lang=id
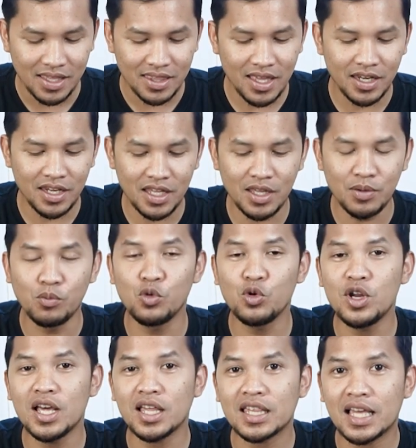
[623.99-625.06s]
jadi
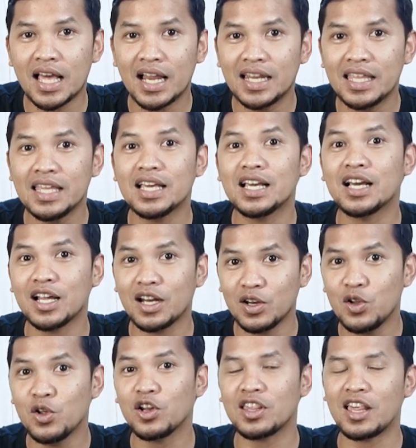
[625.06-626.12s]
mudah sekali
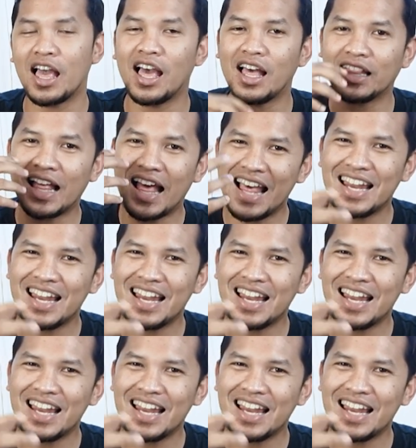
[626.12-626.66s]
kendor saat